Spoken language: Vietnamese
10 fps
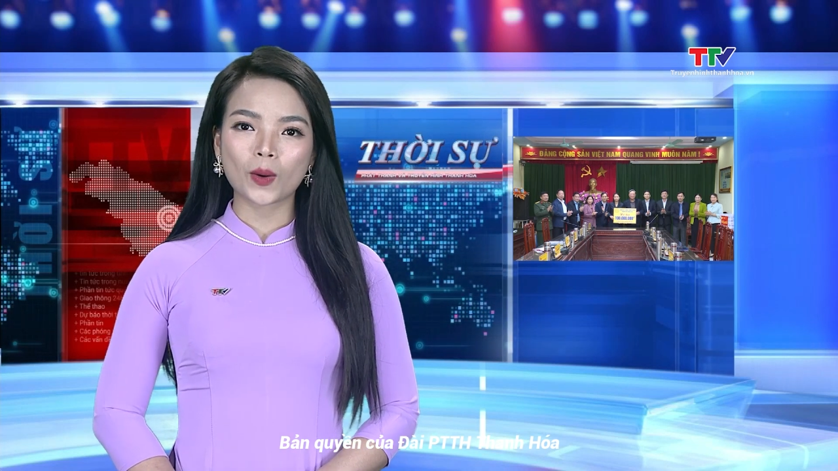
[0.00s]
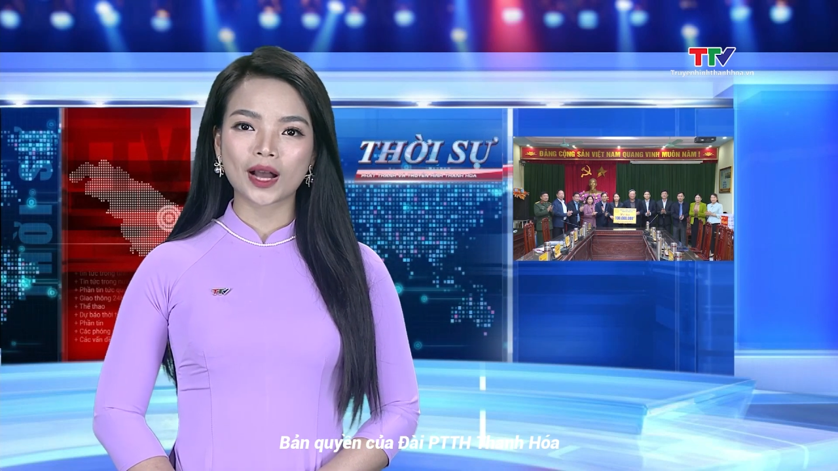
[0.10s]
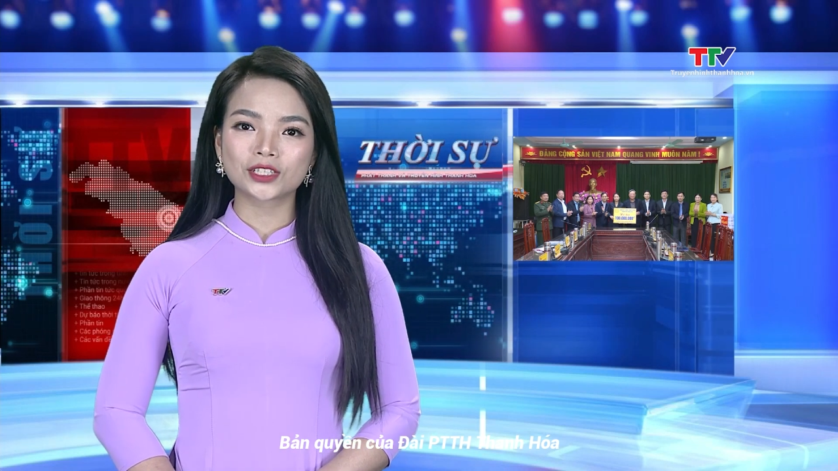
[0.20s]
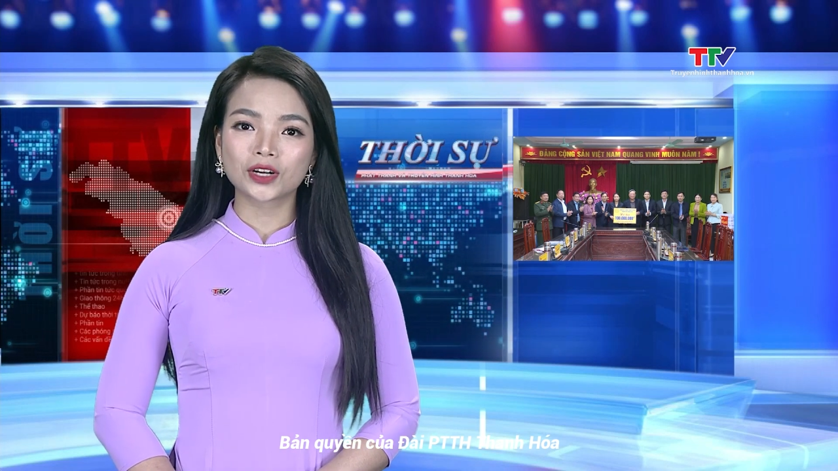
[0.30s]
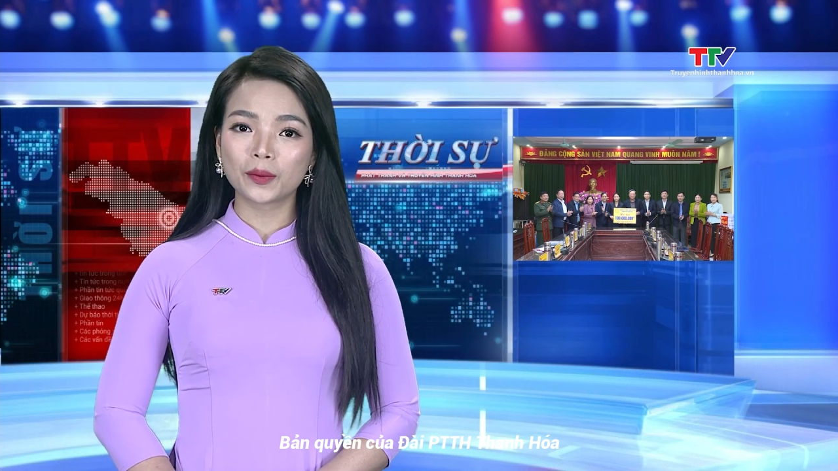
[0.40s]

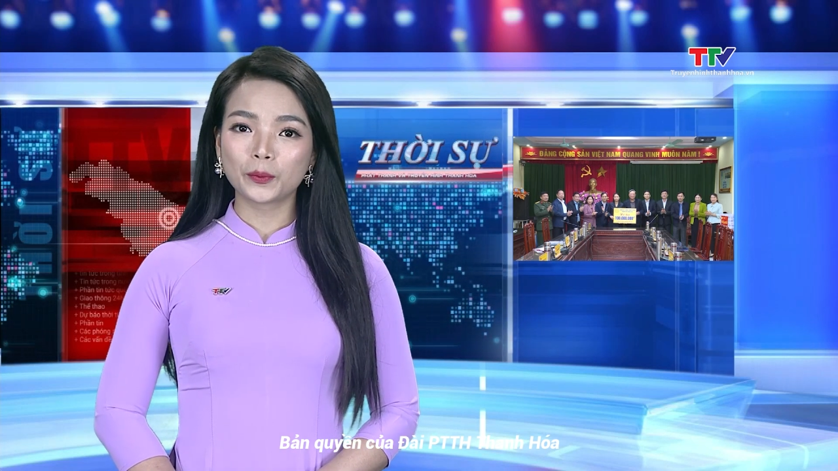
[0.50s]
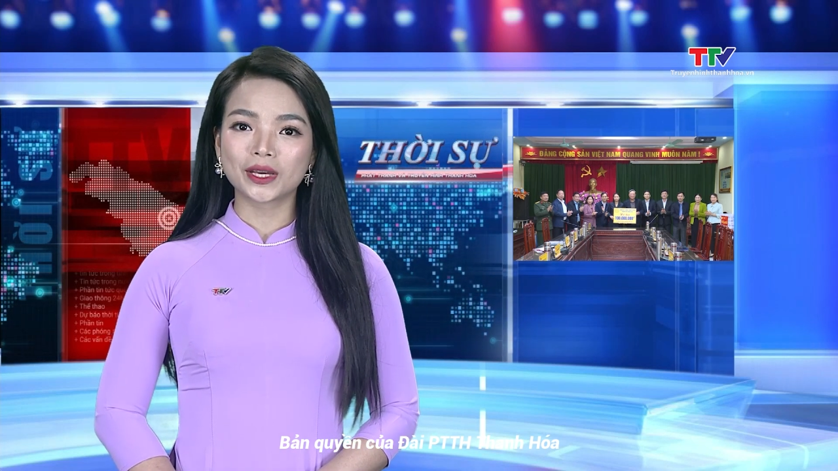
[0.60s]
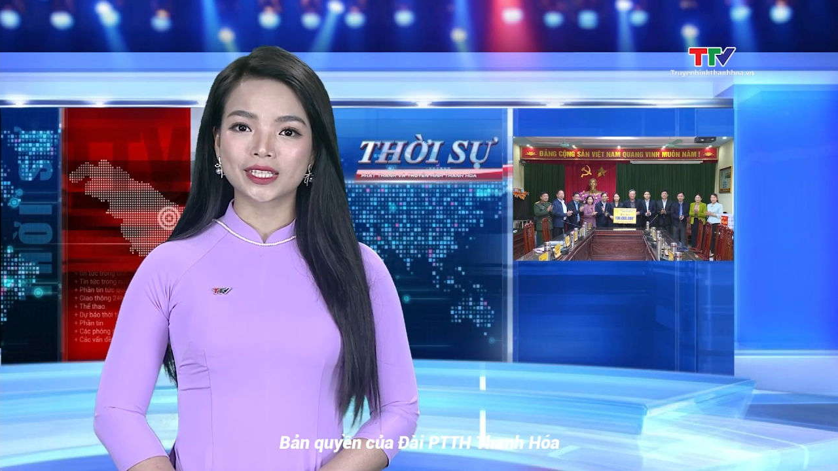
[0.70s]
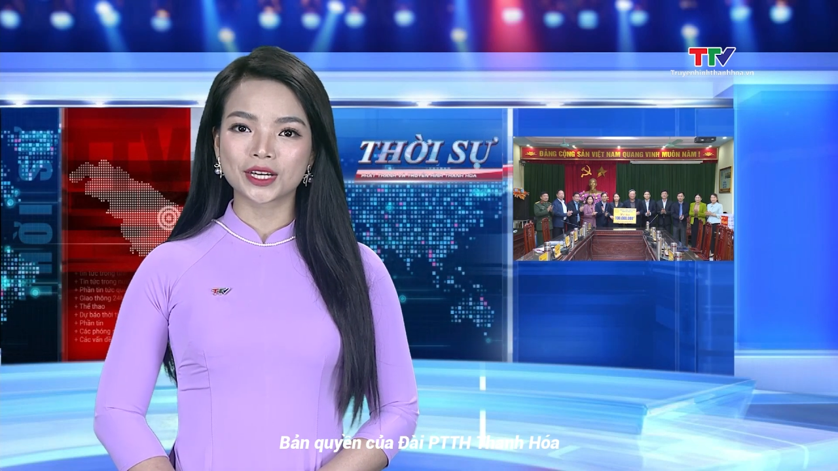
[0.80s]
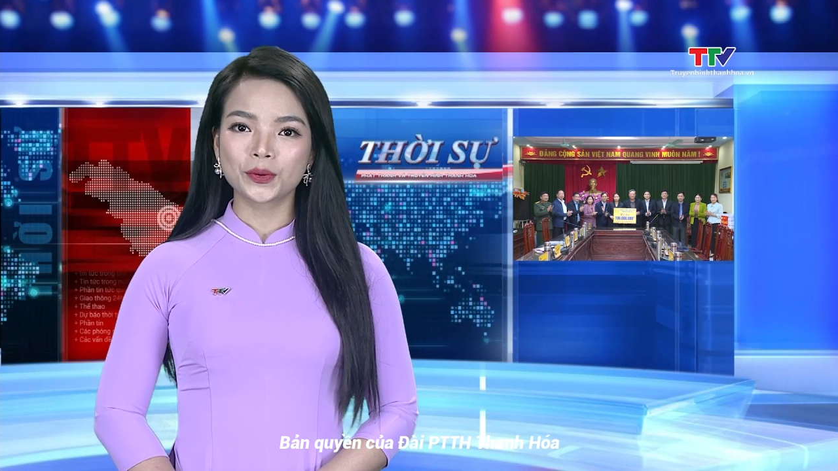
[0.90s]
quà cho cấp
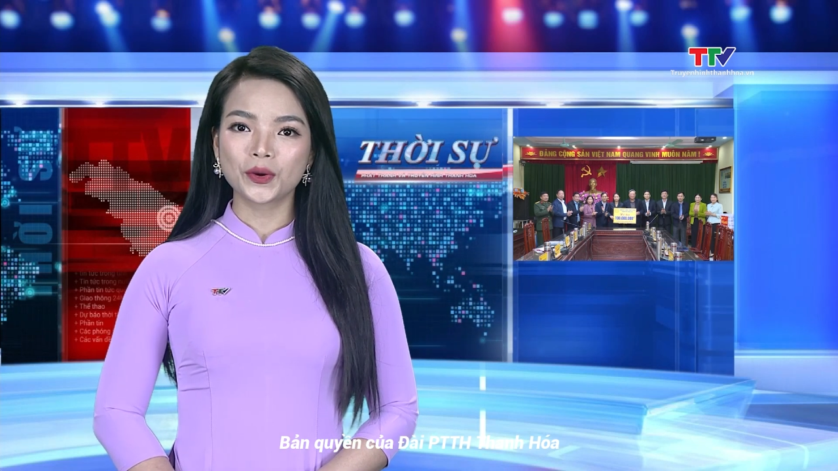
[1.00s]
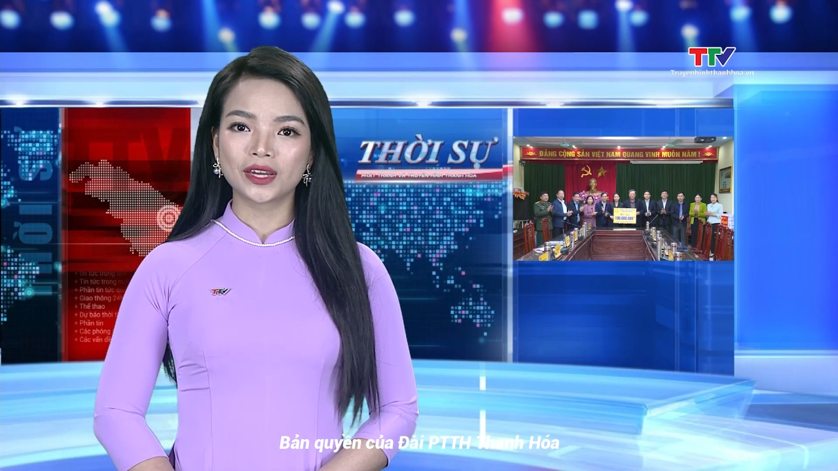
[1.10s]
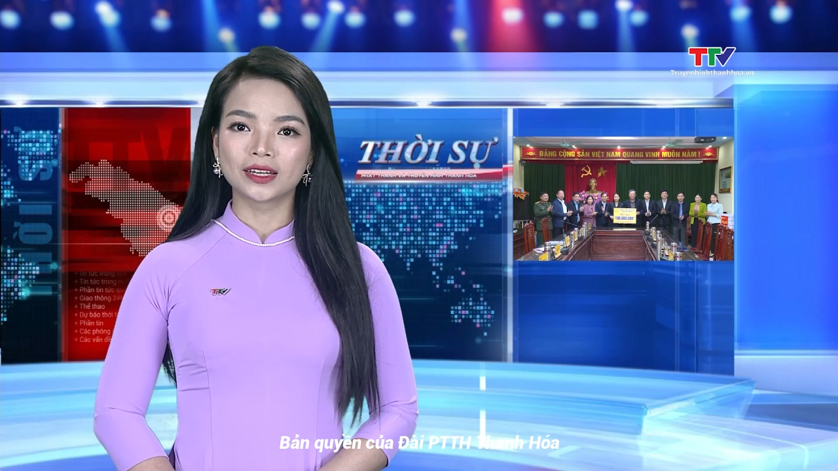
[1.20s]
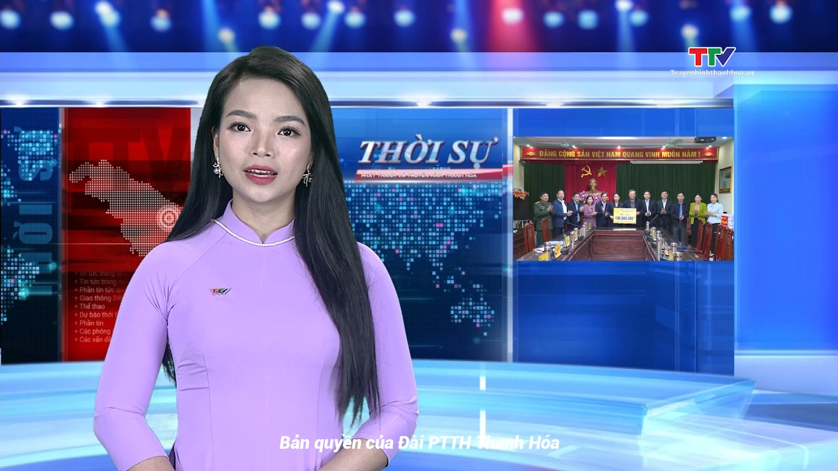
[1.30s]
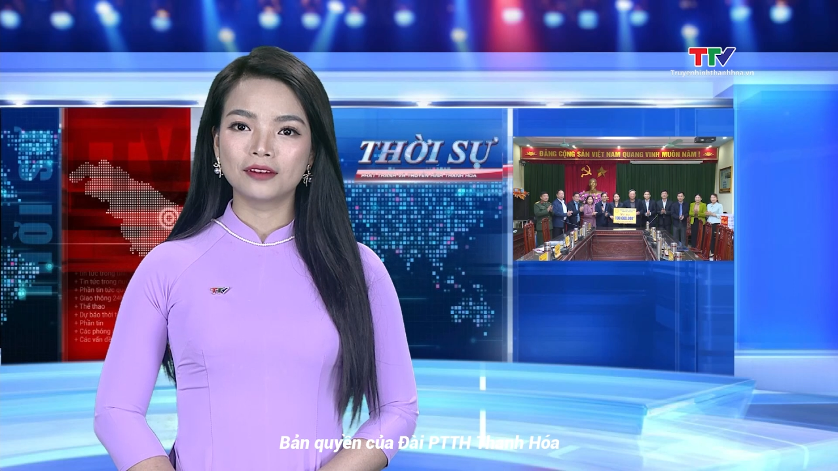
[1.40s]
ủy chính quyền